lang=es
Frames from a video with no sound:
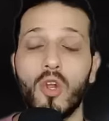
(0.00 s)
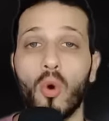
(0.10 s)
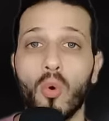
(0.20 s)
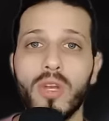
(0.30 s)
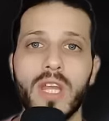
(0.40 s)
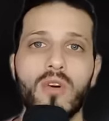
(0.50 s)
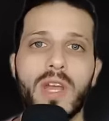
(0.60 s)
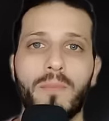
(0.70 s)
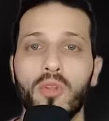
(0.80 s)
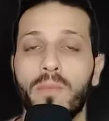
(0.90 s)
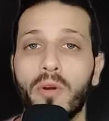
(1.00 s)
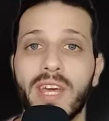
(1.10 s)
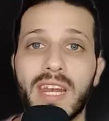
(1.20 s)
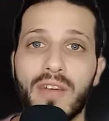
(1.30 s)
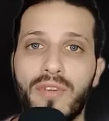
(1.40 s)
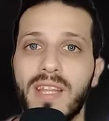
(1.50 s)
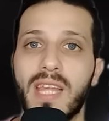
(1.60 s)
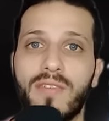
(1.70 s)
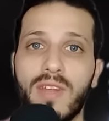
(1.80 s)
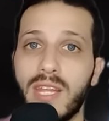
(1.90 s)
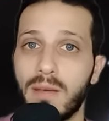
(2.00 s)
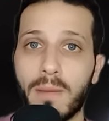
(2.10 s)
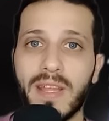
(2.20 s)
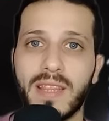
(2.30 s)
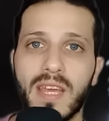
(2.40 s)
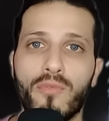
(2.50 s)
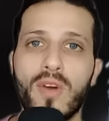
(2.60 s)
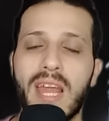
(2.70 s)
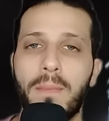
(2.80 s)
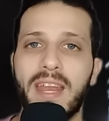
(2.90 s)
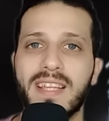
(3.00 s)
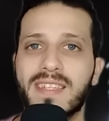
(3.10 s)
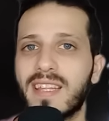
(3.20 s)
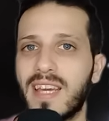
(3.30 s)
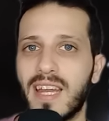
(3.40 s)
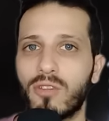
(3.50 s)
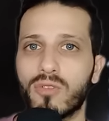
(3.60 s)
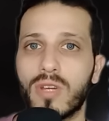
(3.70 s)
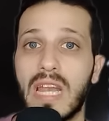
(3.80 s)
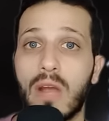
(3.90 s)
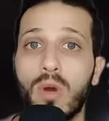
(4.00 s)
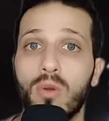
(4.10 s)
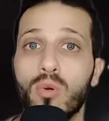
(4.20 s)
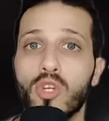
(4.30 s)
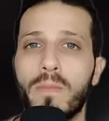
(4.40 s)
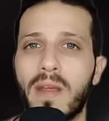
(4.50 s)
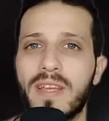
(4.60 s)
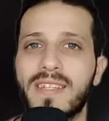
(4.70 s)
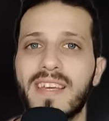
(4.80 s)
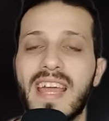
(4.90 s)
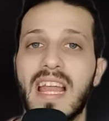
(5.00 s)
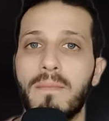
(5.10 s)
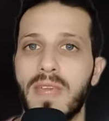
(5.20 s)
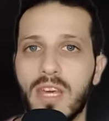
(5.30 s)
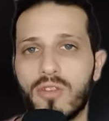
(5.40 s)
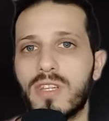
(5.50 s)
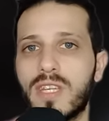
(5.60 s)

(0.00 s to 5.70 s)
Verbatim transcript: Lo único que pudo ponerle fin definitivamente fue la esperanza de Kratos, la cual usó para vencer el miedo de